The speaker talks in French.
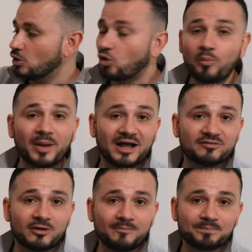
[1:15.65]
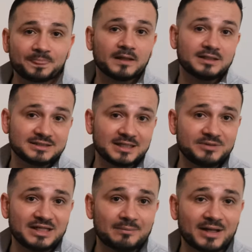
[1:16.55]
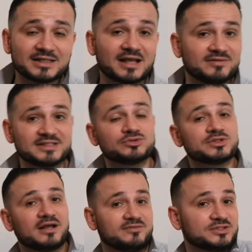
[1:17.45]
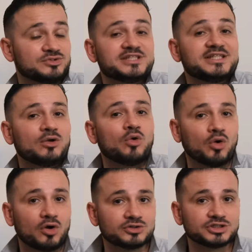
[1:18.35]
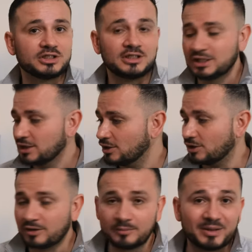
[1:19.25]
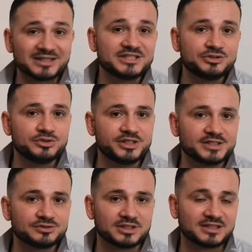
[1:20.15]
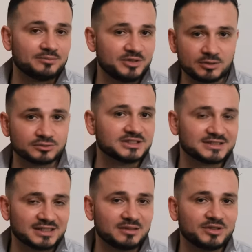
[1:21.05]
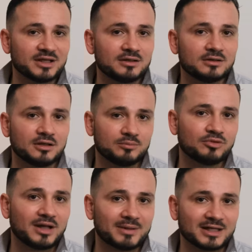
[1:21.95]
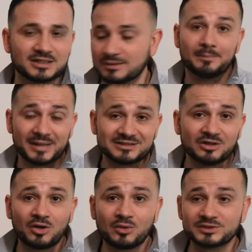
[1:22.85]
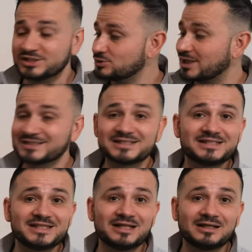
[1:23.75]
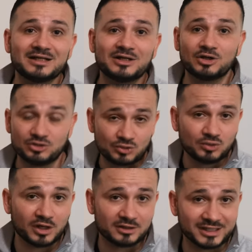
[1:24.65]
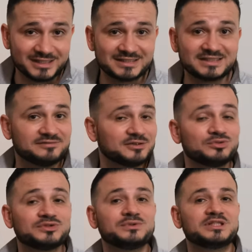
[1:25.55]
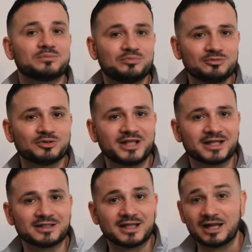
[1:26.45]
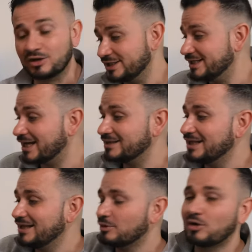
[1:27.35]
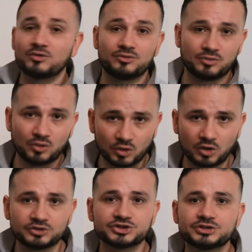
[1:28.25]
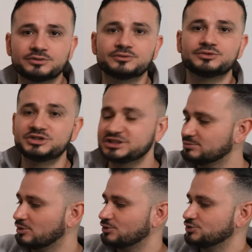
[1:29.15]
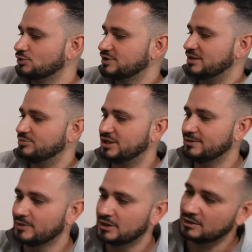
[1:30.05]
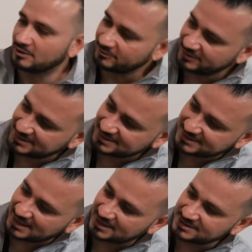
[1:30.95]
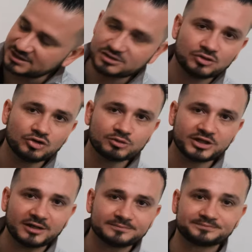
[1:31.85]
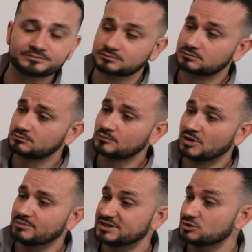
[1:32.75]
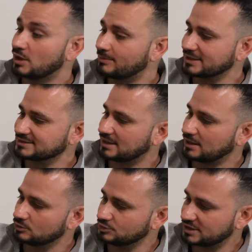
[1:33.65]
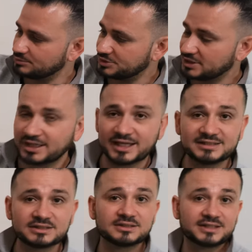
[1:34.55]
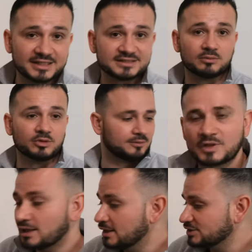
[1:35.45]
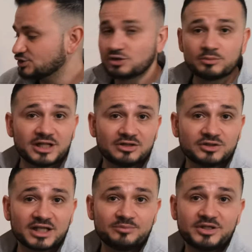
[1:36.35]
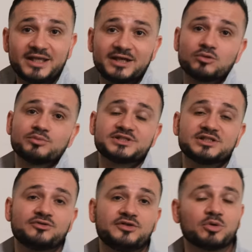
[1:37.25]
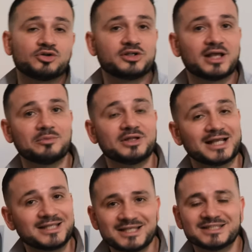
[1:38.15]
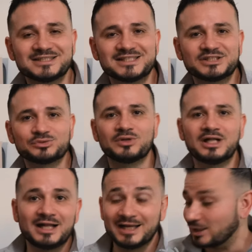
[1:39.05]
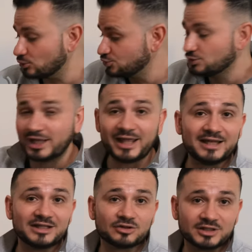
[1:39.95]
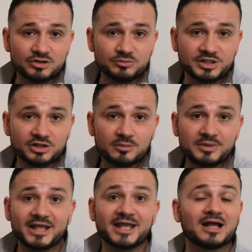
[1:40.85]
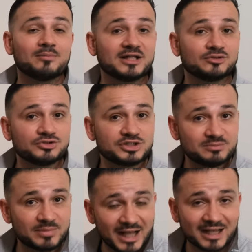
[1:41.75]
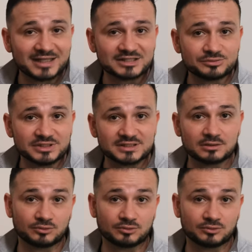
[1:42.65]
Auparavant, les trépieds de la marque avec avaient ce style orange euh, particulier sur les trépieds qu'on distinguait bien euh, pour la marque. Maintenant, on est sur un style euh, de couleur grise qui fait tout de suite plus moderne. Alors, il y a un élément orange uniquement sur le trépied. En fait, ça indique le modèle. Mais sinon, à part ça, le trépied reste très sobre. Ce modèle de trépied est composé de fibres de carbone à quatre sections. La rotule, elle, est en aluminium et a un plateau de type Arca Suisse.